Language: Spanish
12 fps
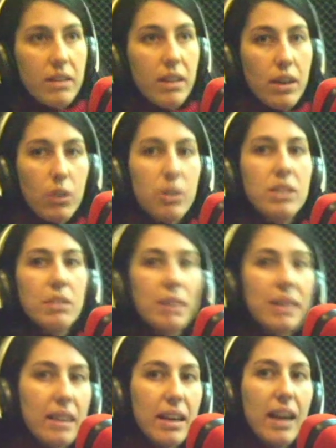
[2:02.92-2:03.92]
dinero, ese
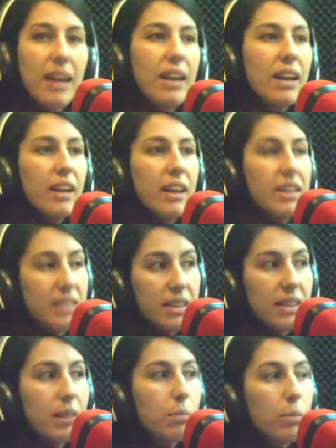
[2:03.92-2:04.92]
material, ese
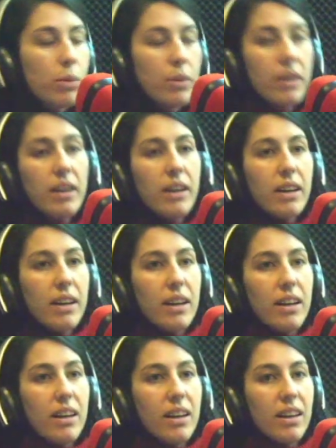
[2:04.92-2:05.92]
tiempo.
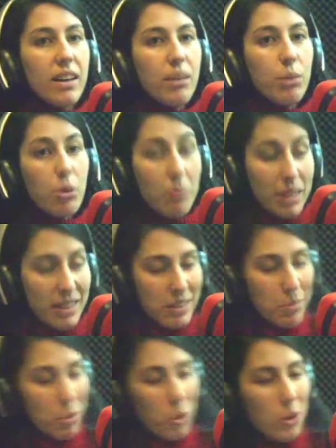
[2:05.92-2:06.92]
Eh, bueno, el
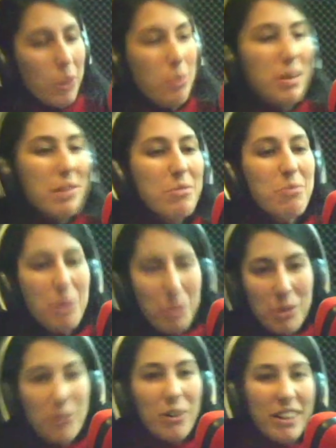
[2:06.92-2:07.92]
tiempo no lo recuperamos, pero
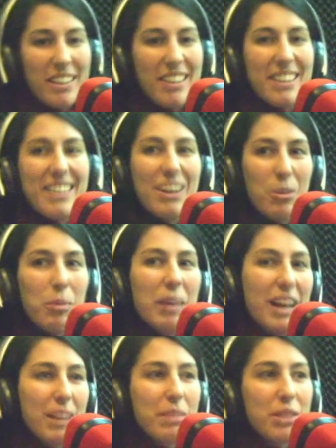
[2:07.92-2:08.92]
bueno, eh,
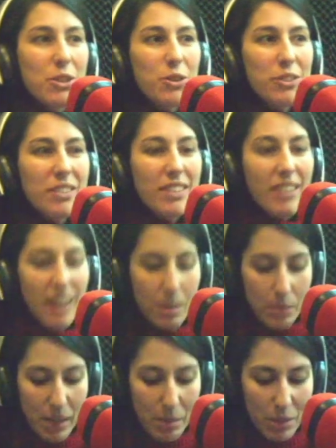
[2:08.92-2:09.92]
recuperar la inversión, la,
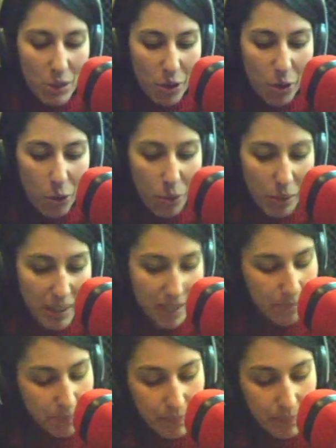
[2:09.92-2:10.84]
inversión económica.